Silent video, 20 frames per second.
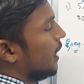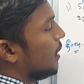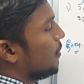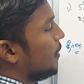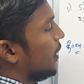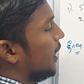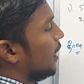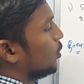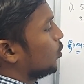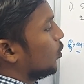என்
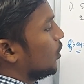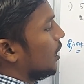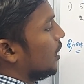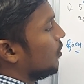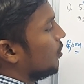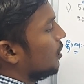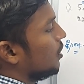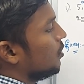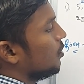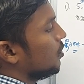மைனஸ் ஒன்
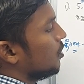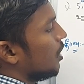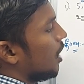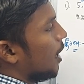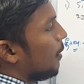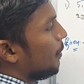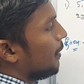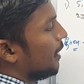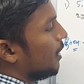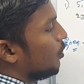என் வந்து
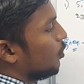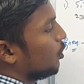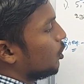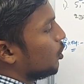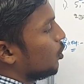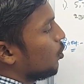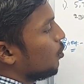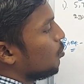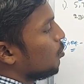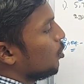அப்போ
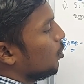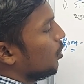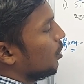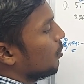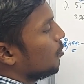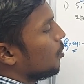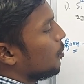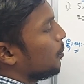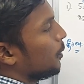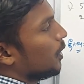இருபத்தி ஒம்பது
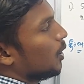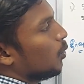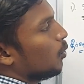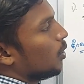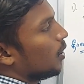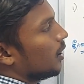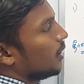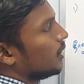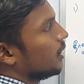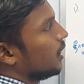முப்பதில்
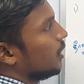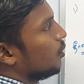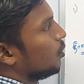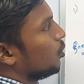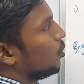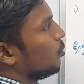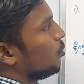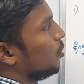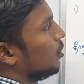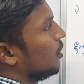ஒன்று கழிச்சா
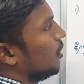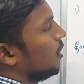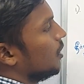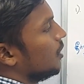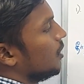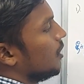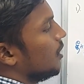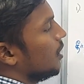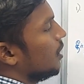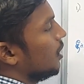இருபத்தொம்போது
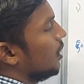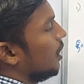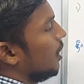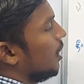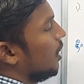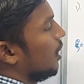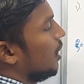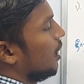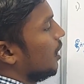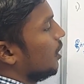
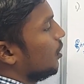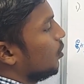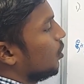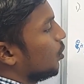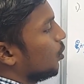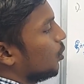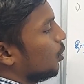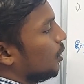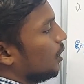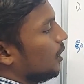
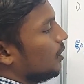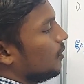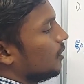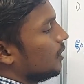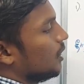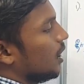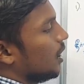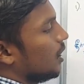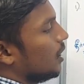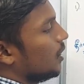இதோட இது
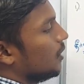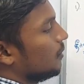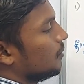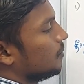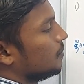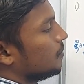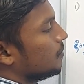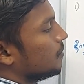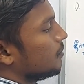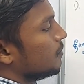வந்து ரெண்டு
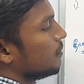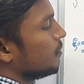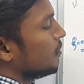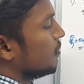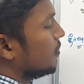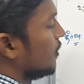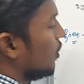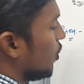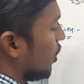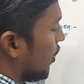
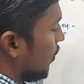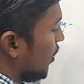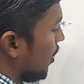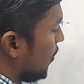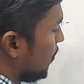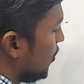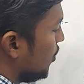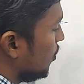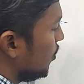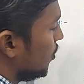ஓகேவா
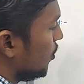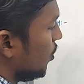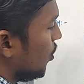அப்போ